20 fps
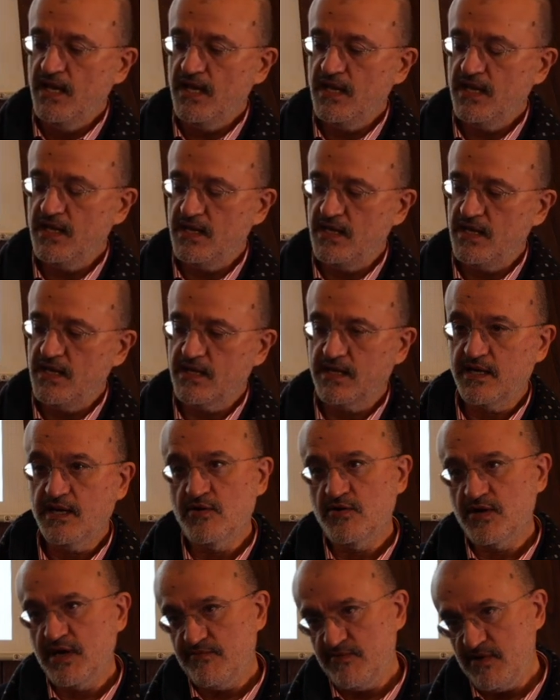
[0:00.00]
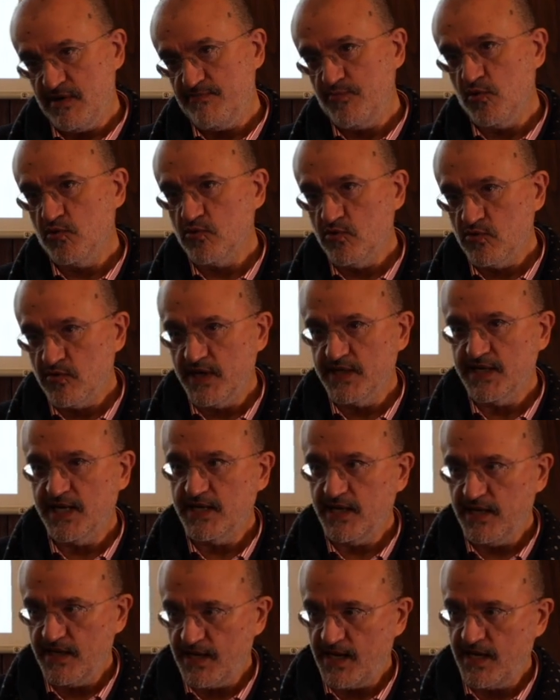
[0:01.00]
eh, che non aveva potuto
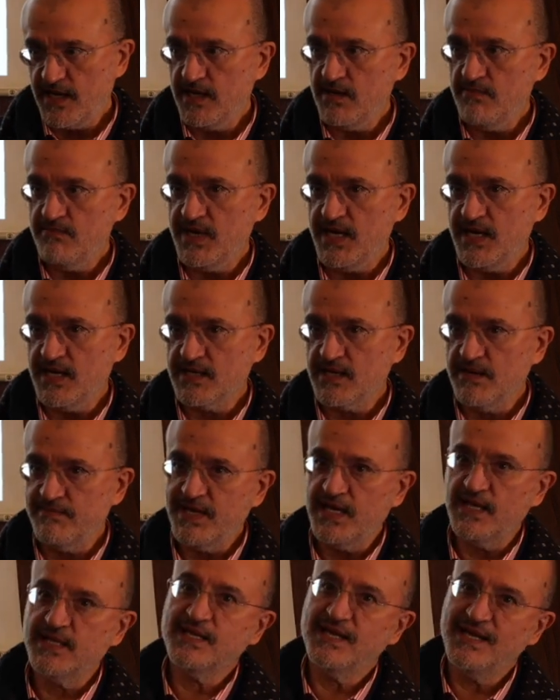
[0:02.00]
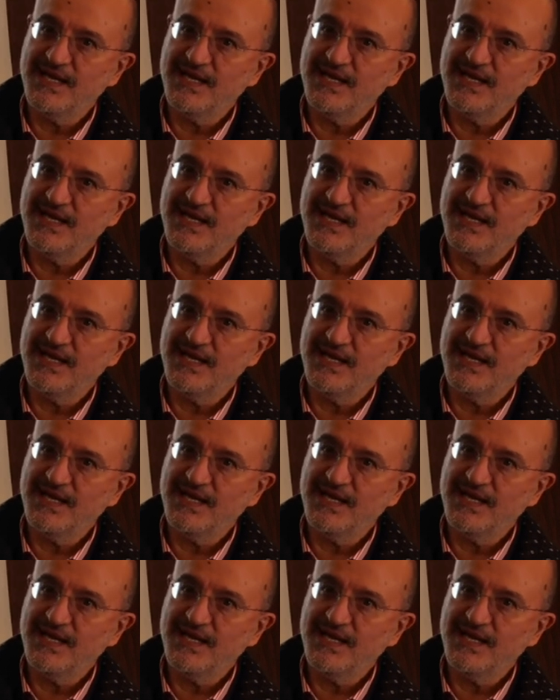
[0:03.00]
aderire immediatamente,